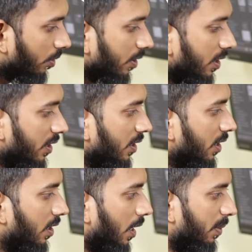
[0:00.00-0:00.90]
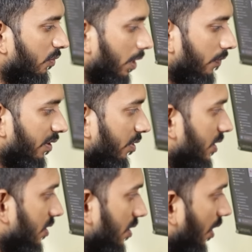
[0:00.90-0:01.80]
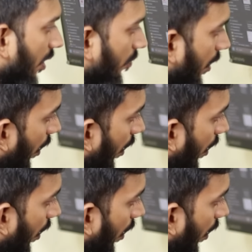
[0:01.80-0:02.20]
போட்டுட்டு நம்ம ஒய்ஃபையோட ஜஸ்ட்டு கனெக்ட்